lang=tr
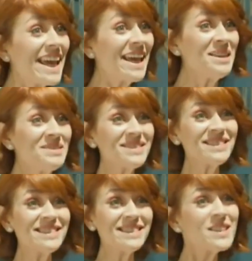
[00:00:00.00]
Ee,
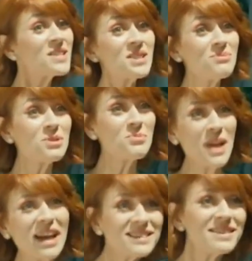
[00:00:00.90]
nasılmış
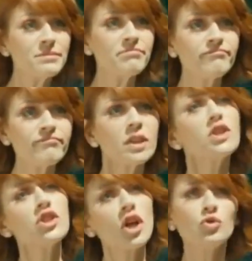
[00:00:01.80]
Bülent?
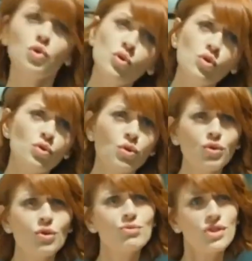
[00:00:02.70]
İnsan çok kötü
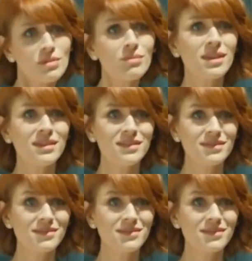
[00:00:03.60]
oluyormuş değil mi?